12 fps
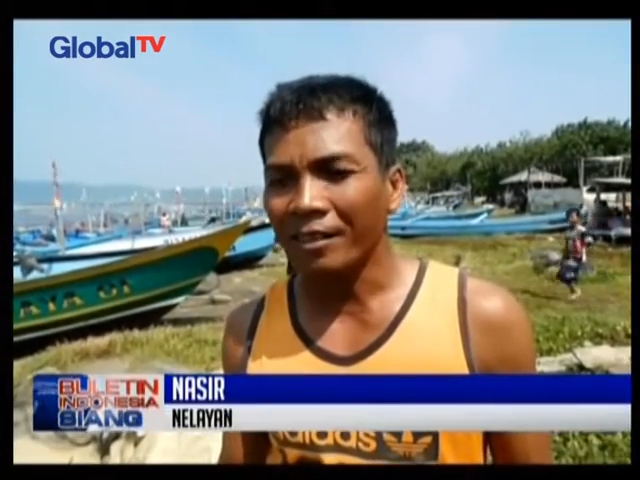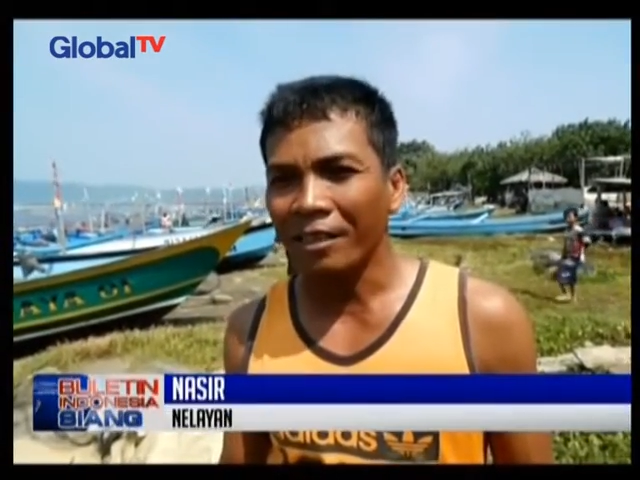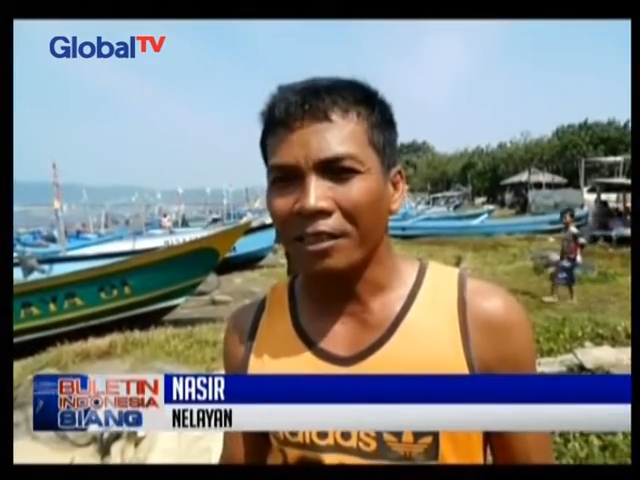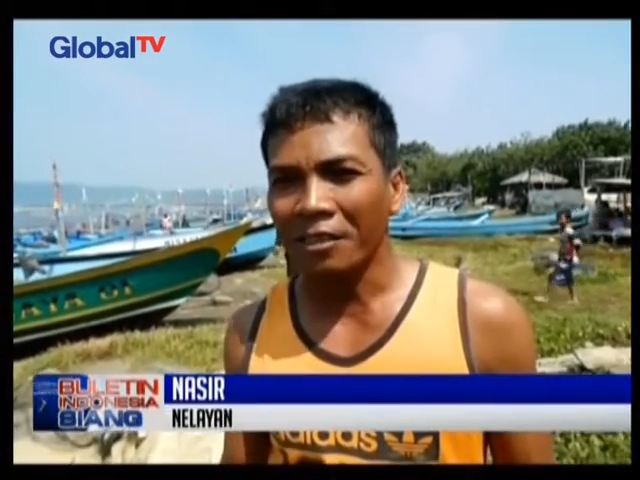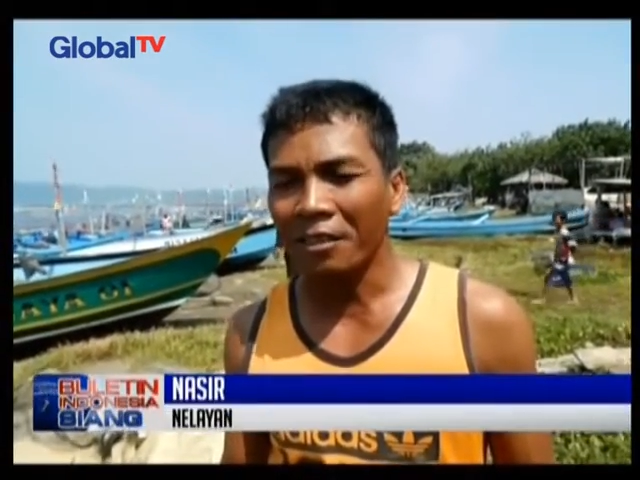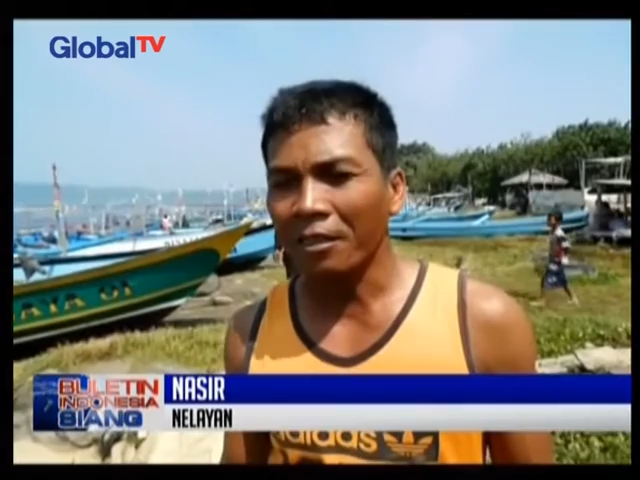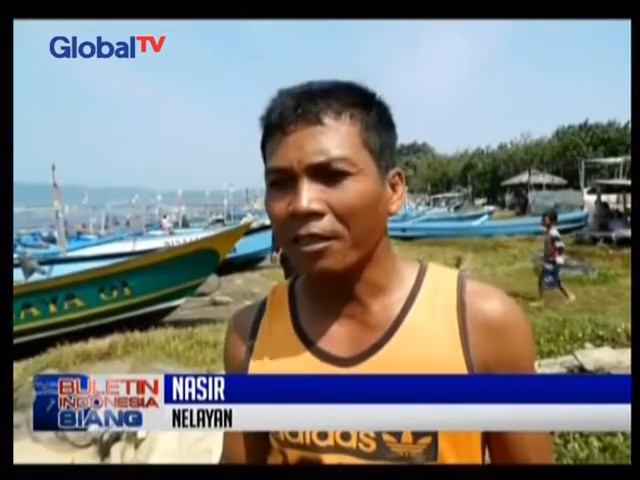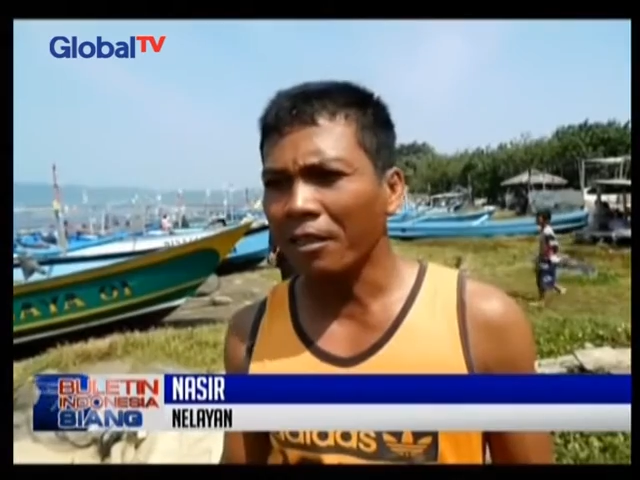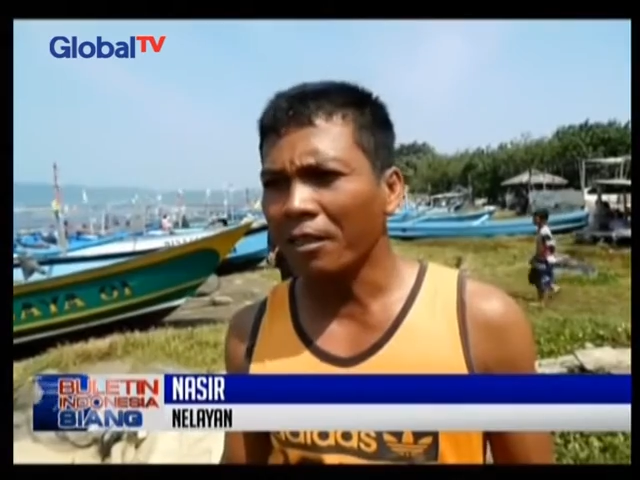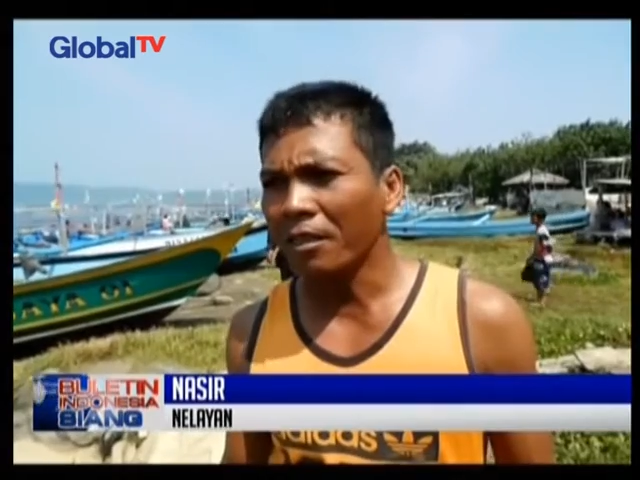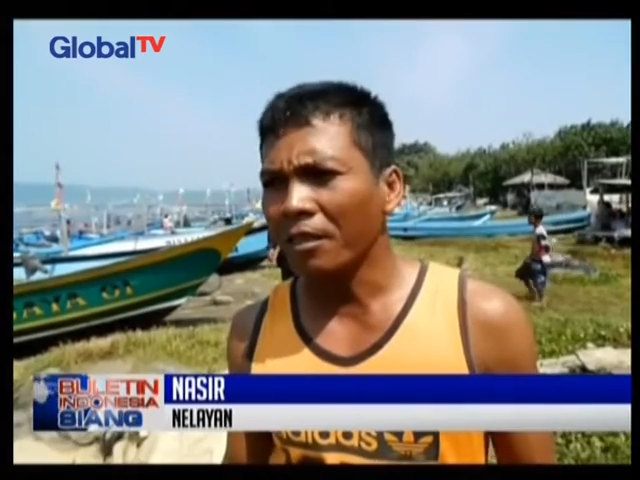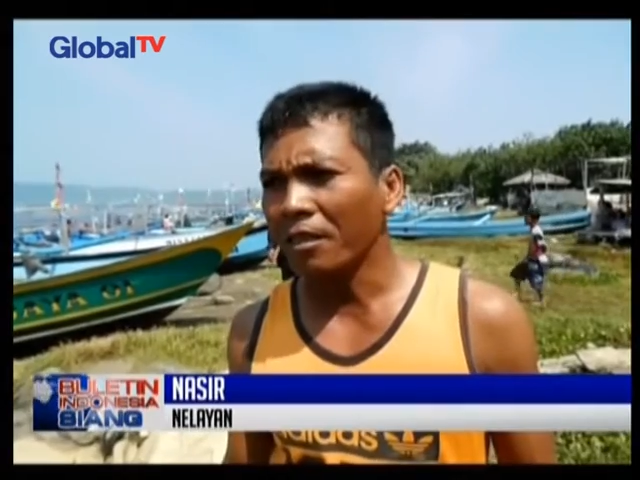lagi
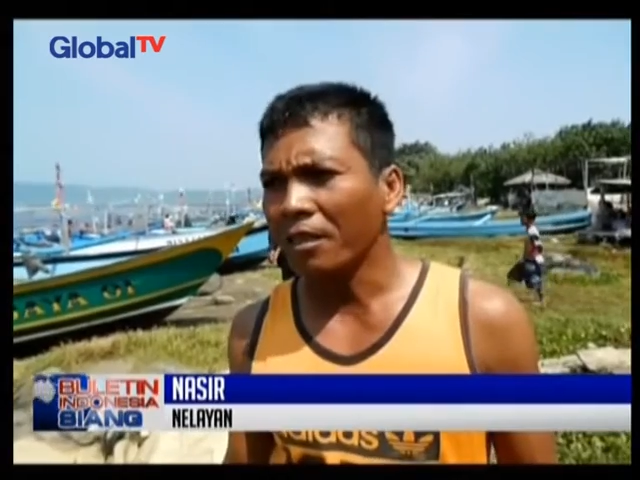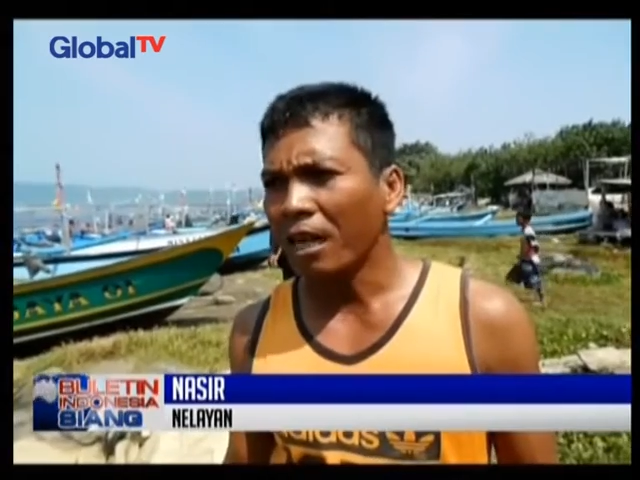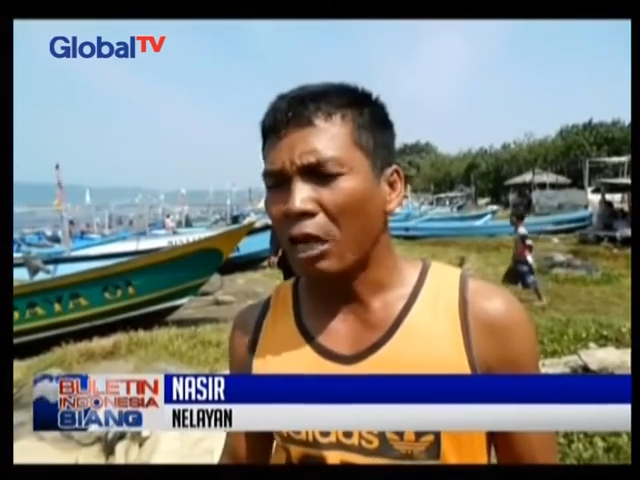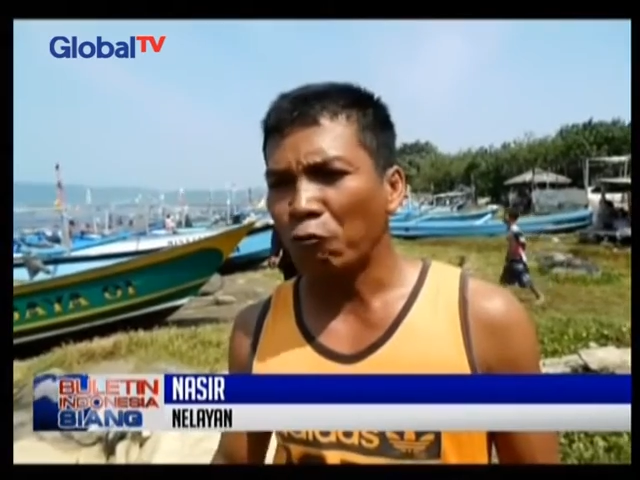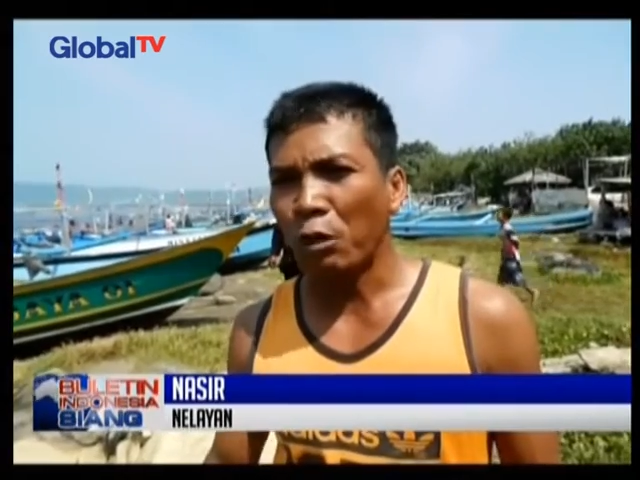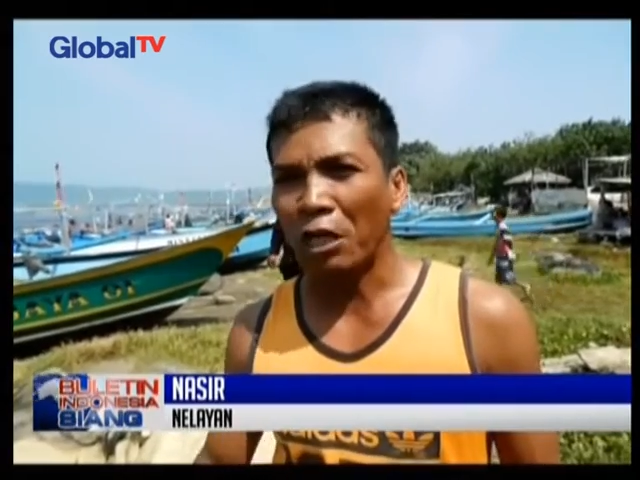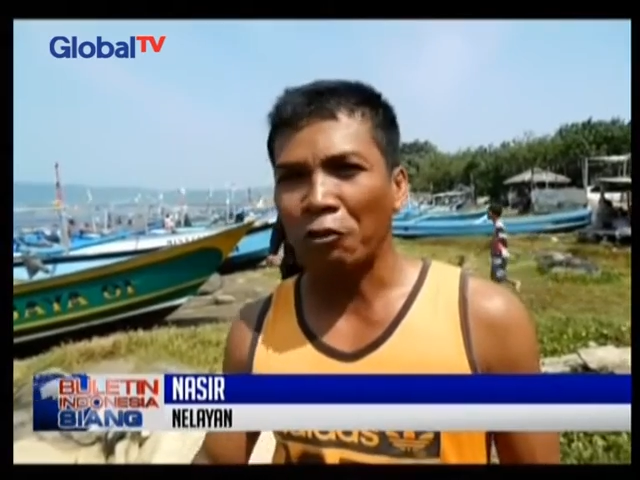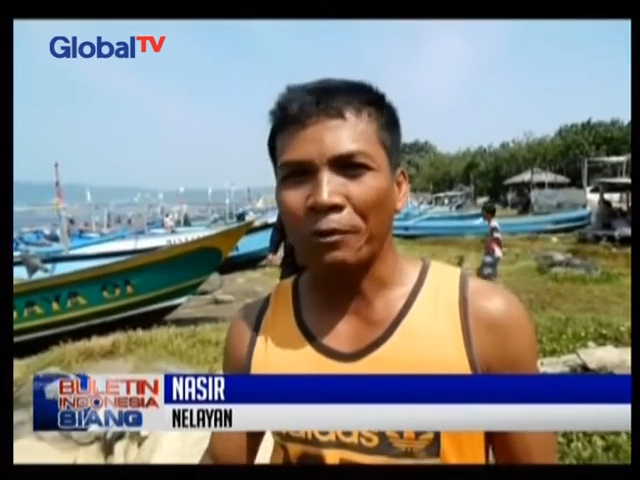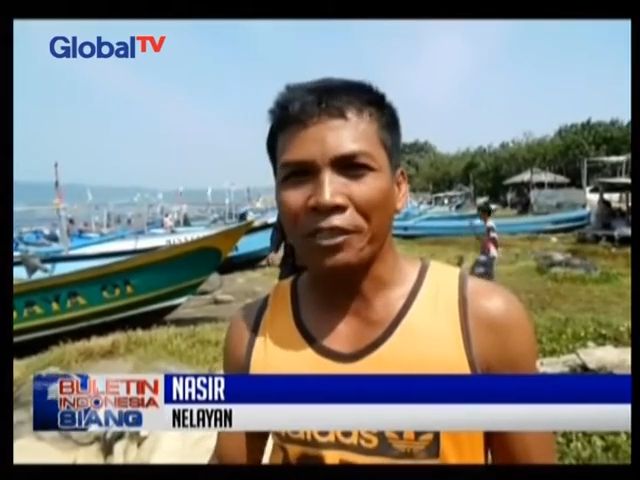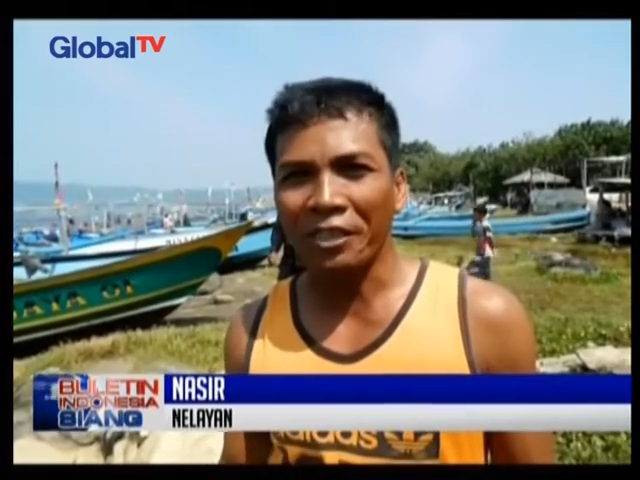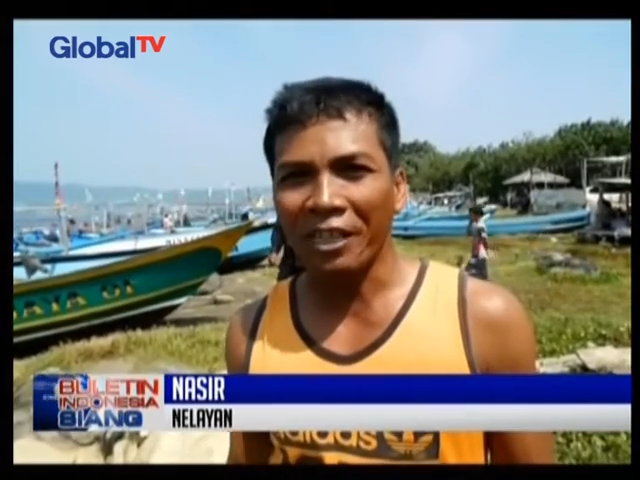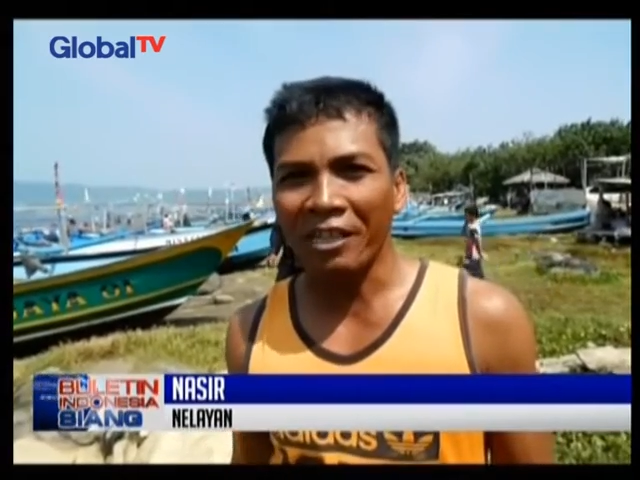di akuarium aja